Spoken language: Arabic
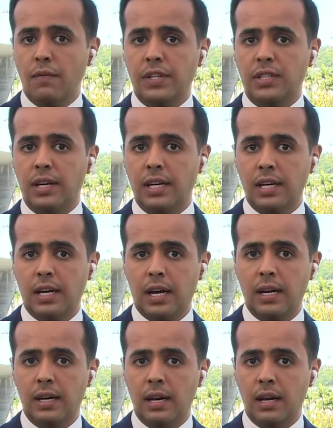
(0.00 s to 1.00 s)
في تاريخ
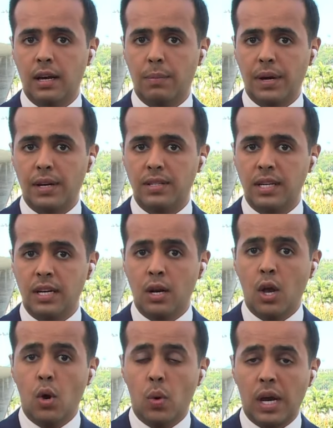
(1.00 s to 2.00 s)
البرازيل
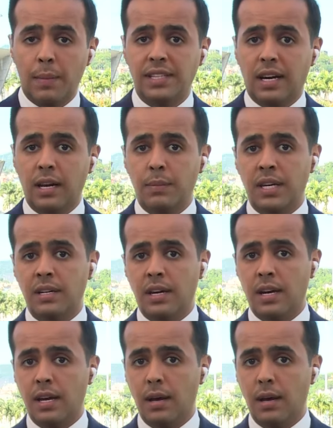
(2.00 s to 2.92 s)
وكما تعلمين